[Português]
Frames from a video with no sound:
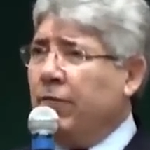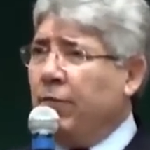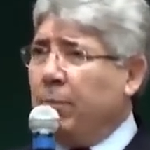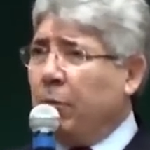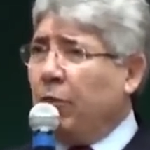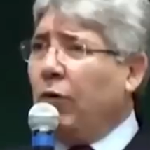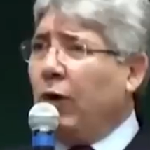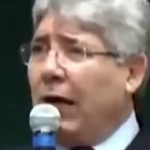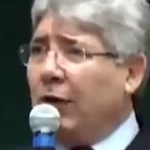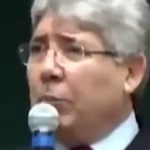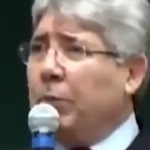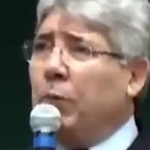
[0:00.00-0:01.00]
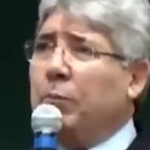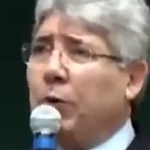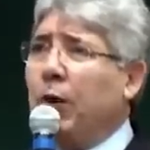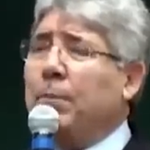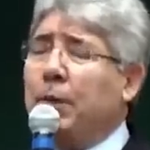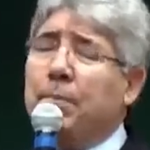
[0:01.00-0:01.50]
foi provocado pelo
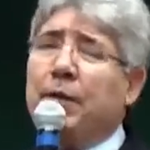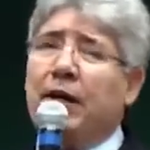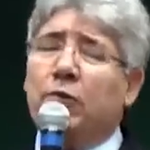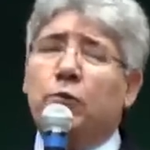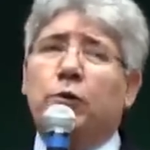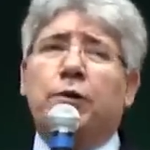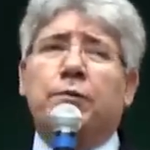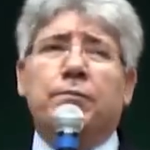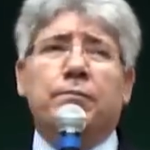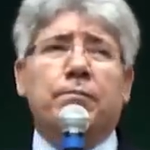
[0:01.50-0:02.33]
próprio imperador,